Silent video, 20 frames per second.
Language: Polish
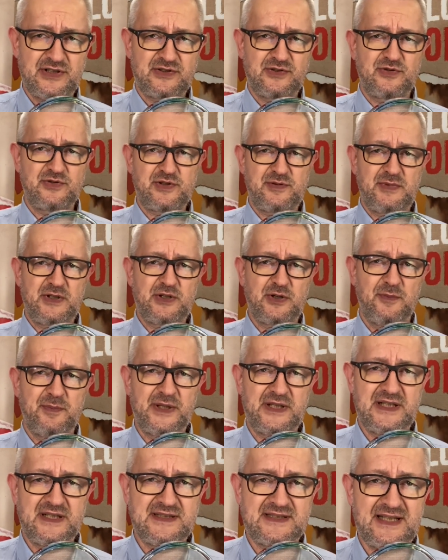z dużymi
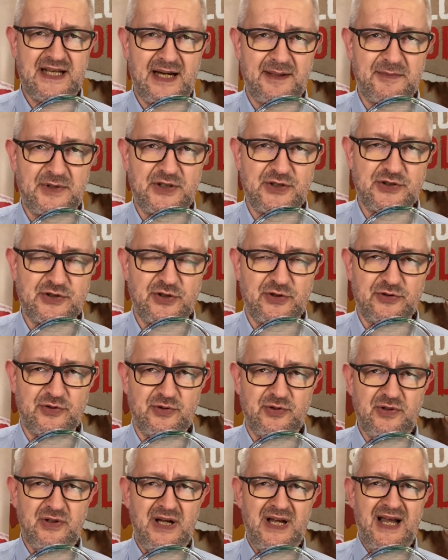kompetencjami
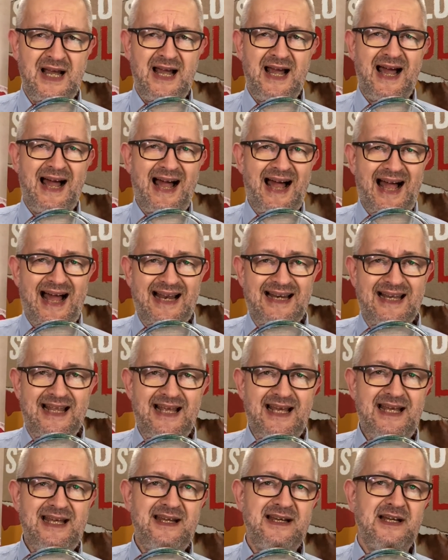rządu,
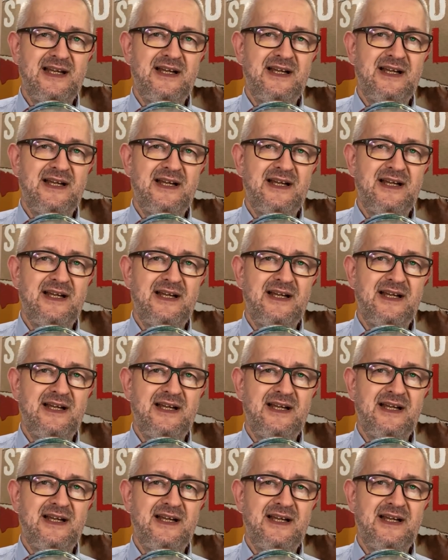ale